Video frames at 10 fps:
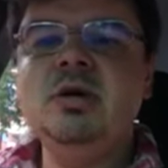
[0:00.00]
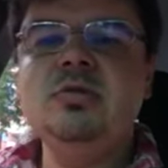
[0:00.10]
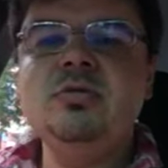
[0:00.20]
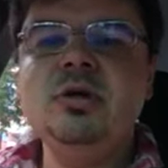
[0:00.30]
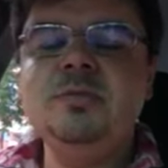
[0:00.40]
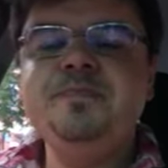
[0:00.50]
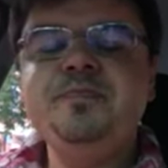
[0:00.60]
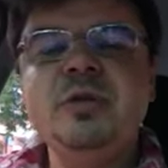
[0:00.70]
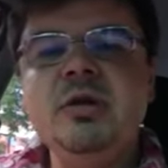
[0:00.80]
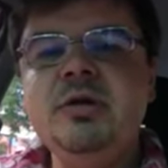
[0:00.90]
которые
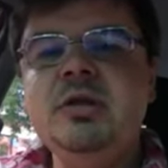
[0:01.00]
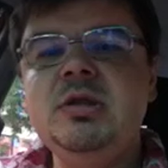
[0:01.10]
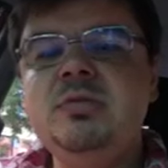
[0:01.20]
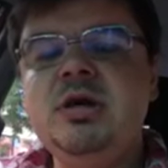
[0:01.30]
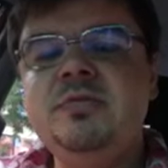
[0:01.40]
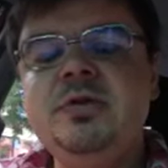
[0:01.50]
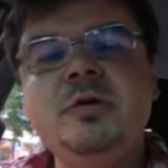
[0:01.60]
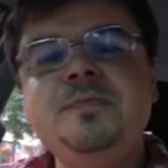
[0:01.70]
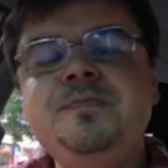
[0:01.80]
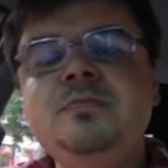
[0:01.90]
говорит нам
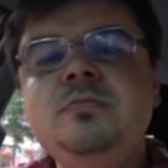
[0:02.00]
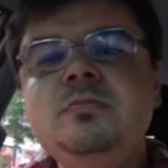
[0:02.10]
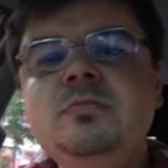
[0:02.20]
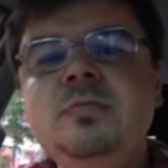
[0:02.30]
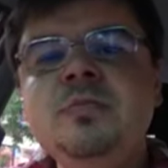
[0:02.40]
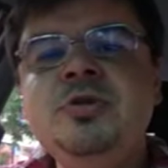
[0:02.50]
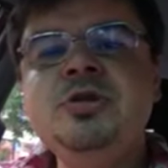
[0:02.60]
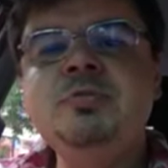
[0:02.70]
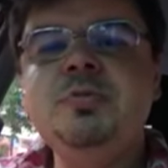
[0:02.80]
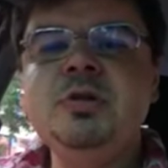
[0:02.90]
автор – Почему?